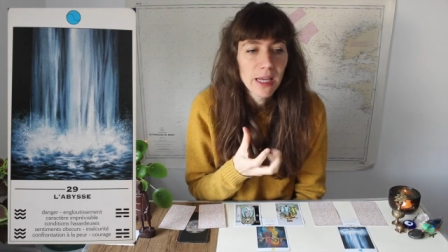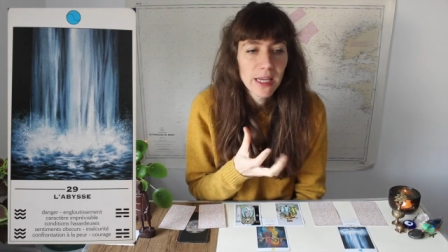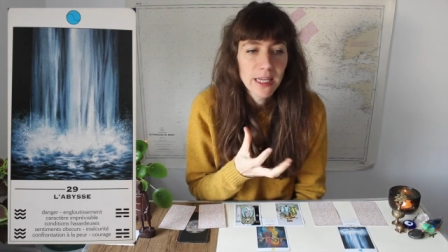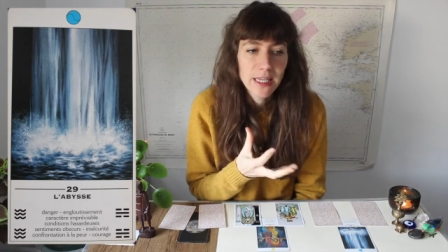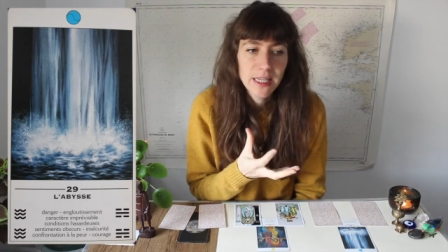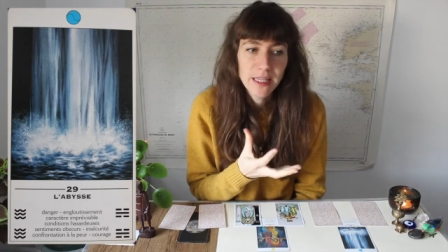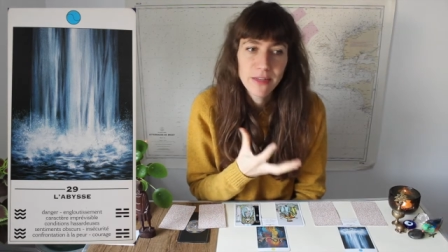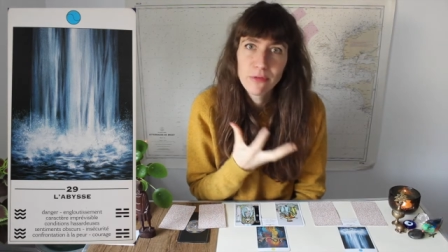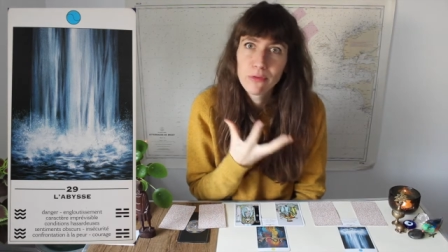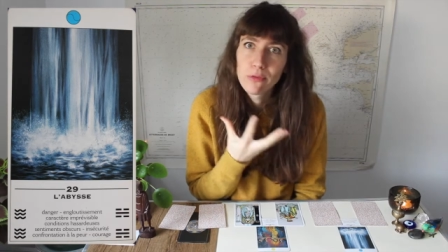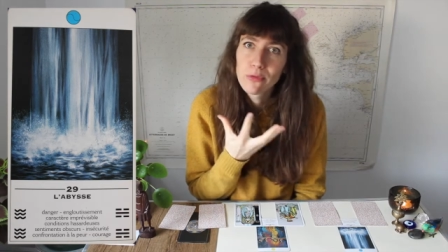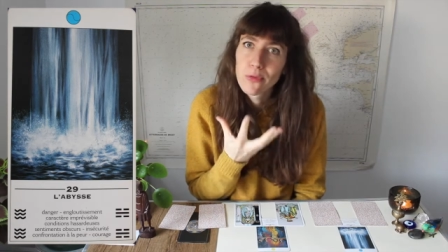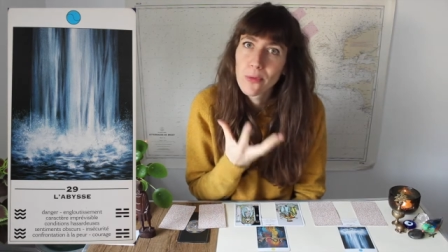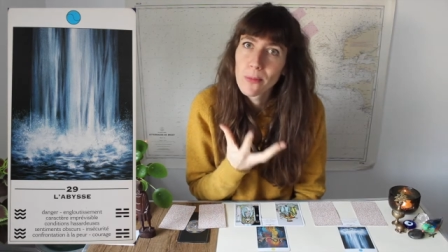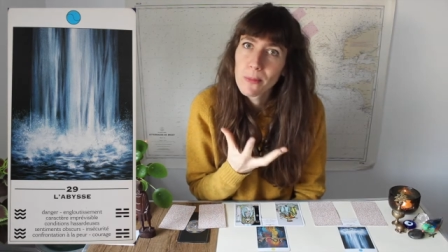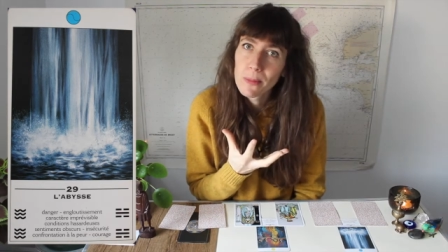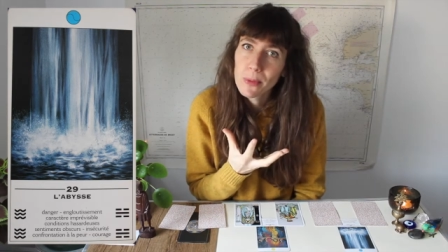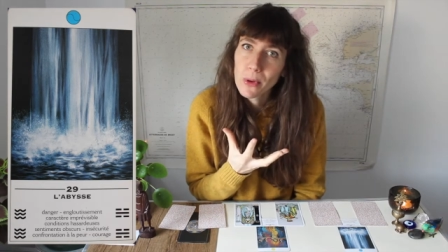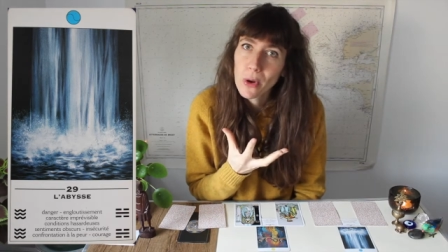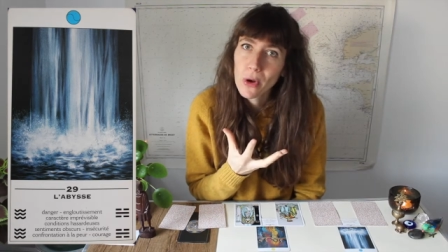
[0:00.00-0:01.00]
et qui vous
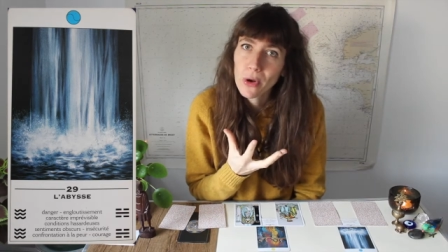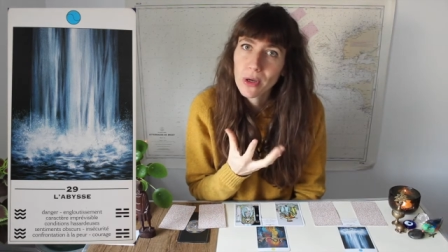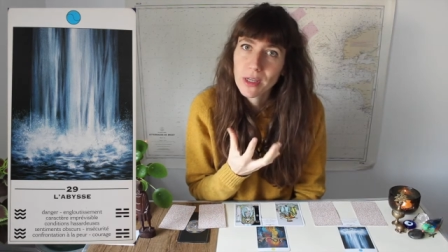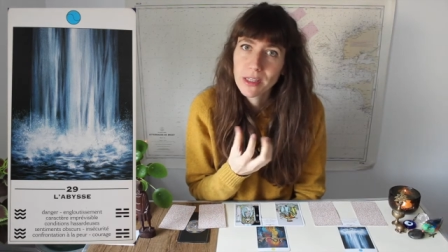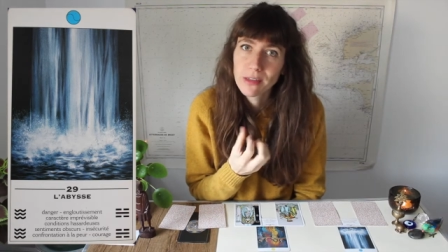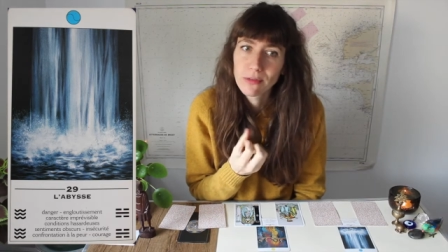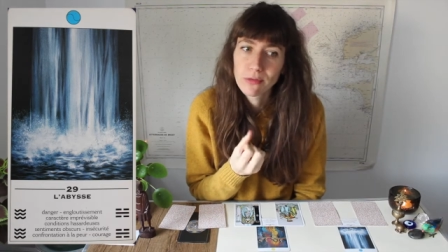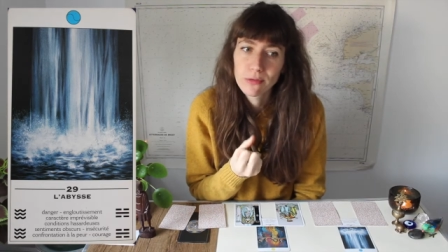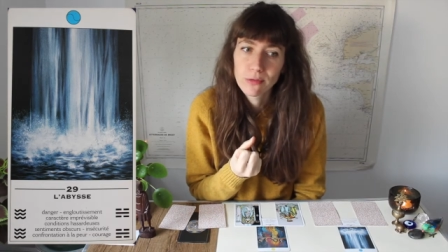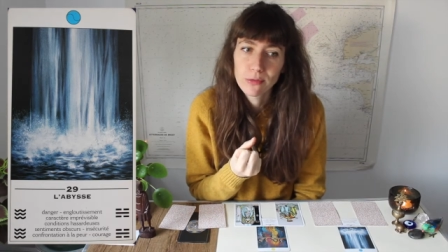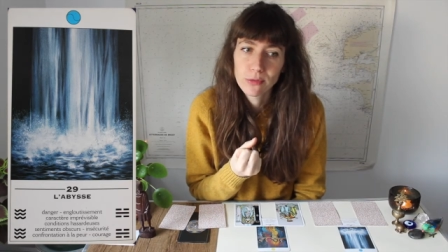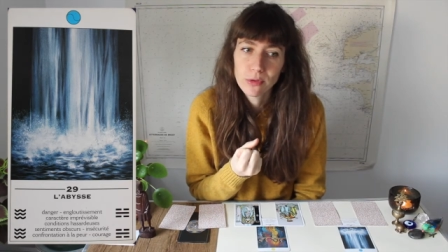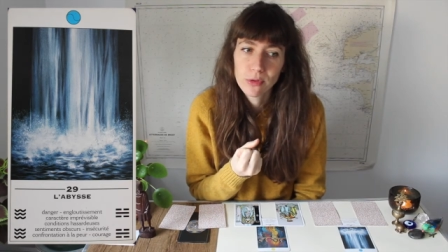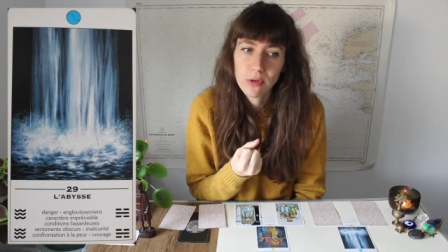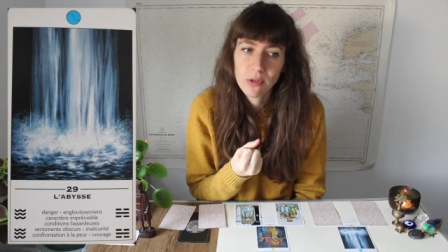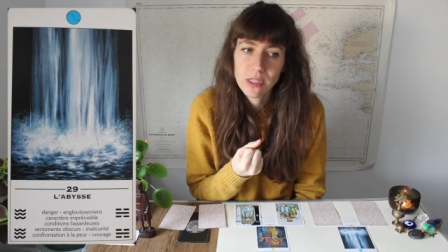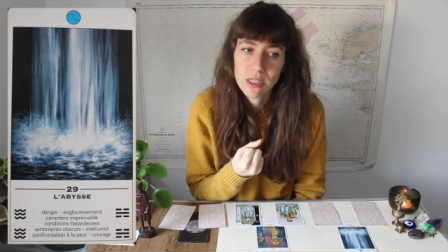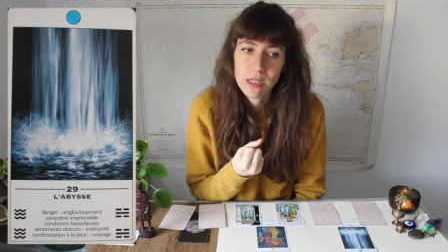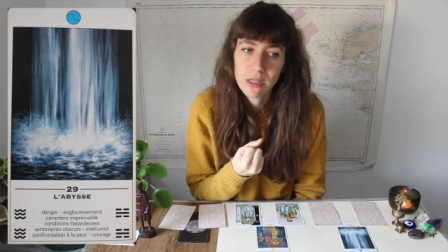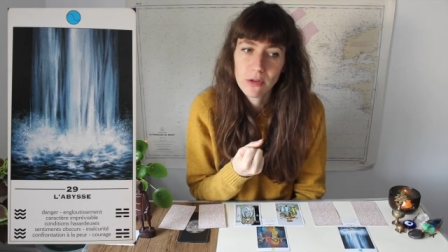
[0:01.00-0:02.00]
font peur, qui vous font
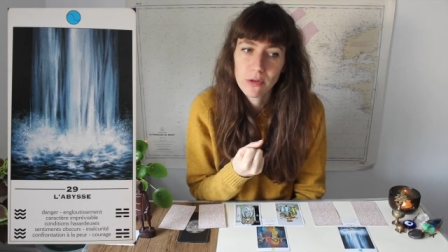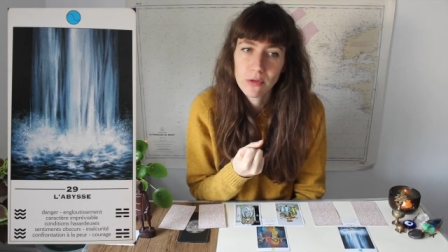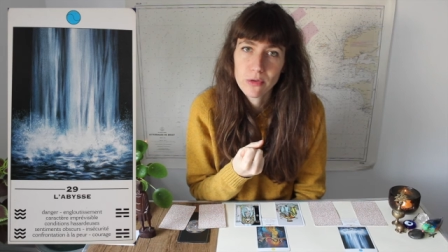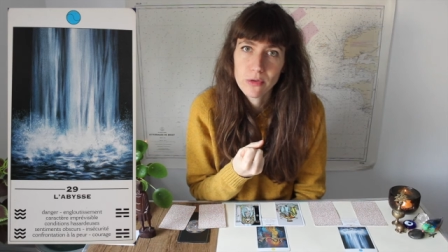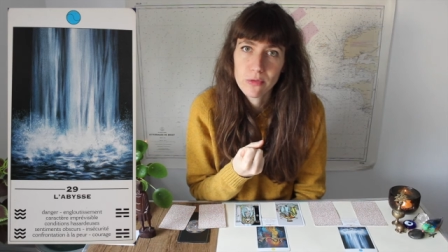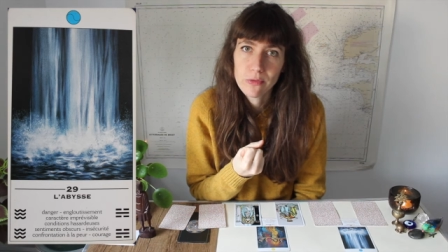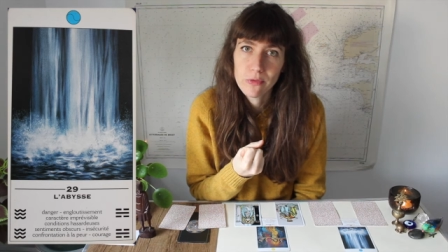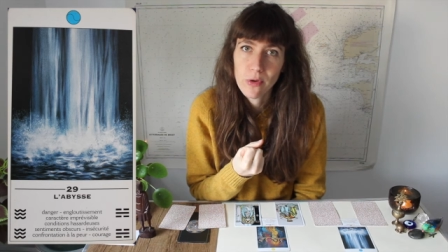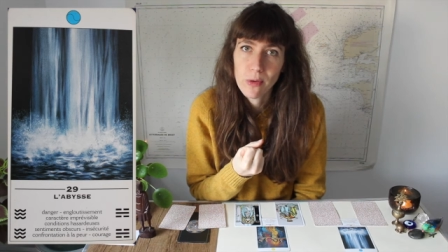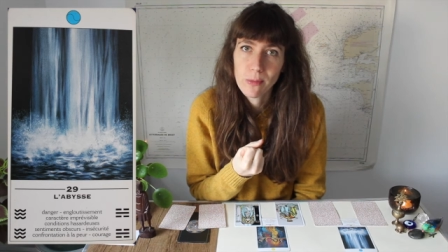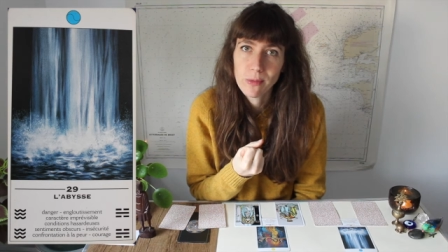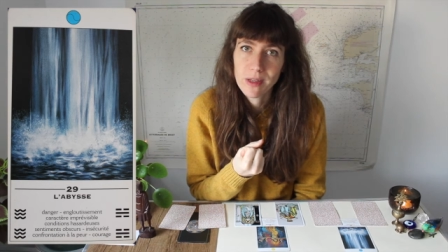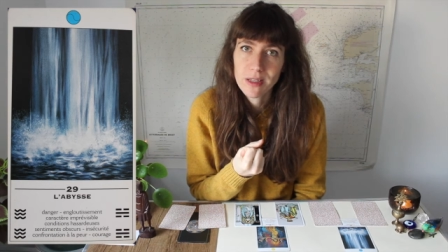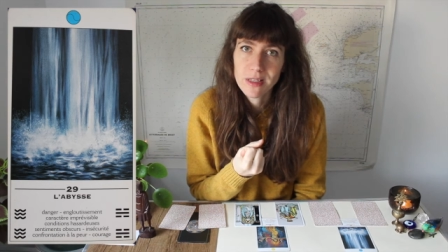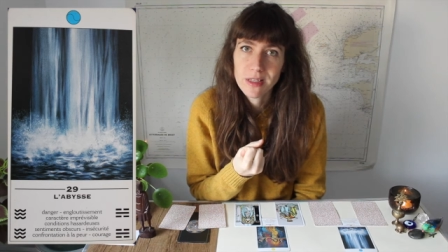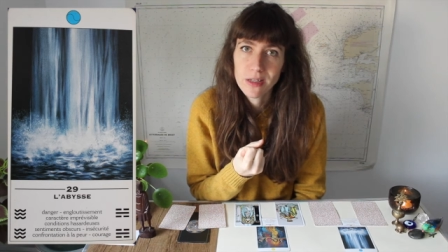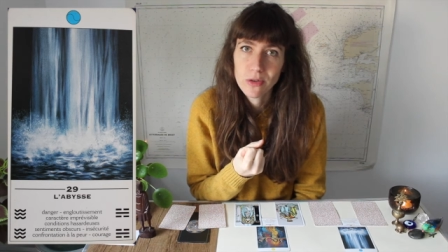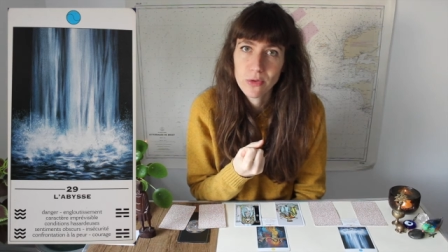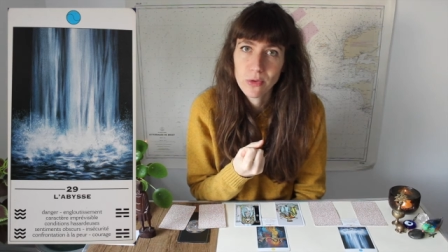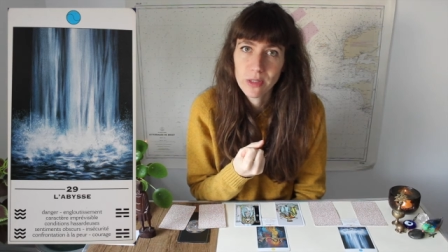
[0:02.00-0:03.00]
sentir dans une forme
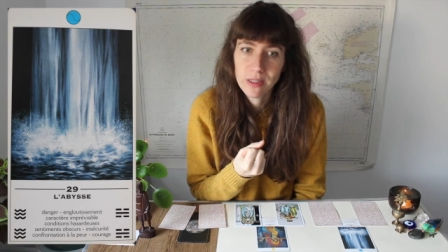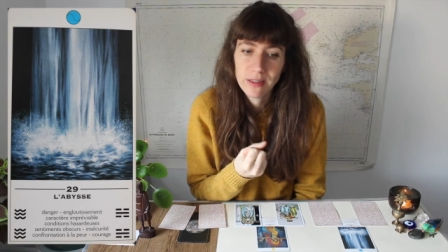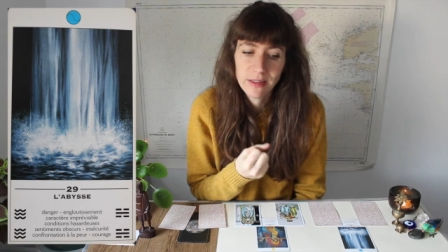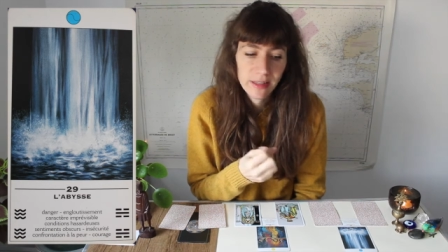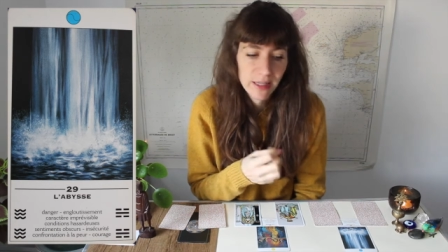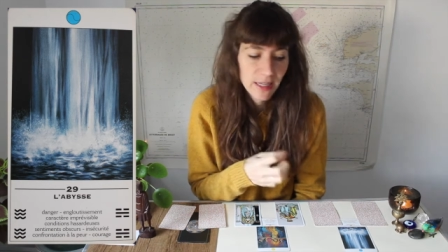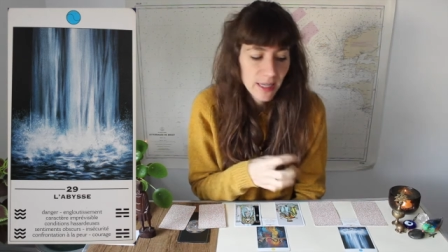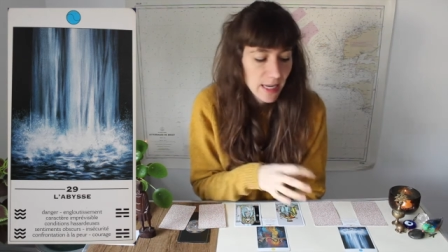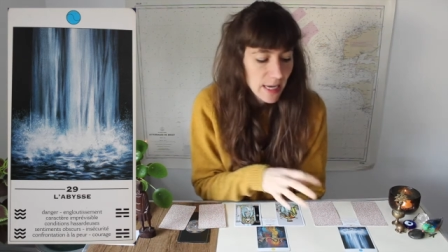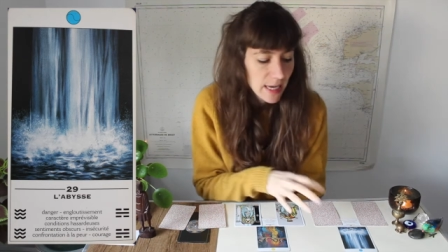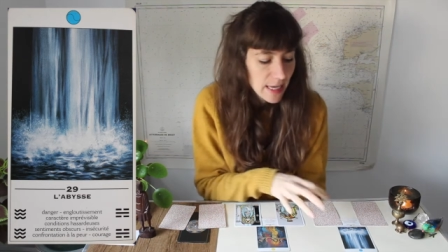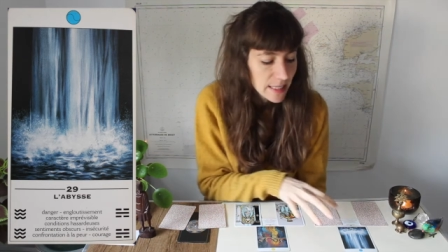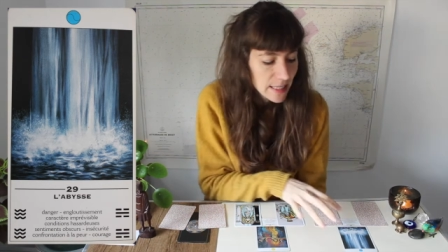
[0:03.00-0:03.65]
d'insécurité,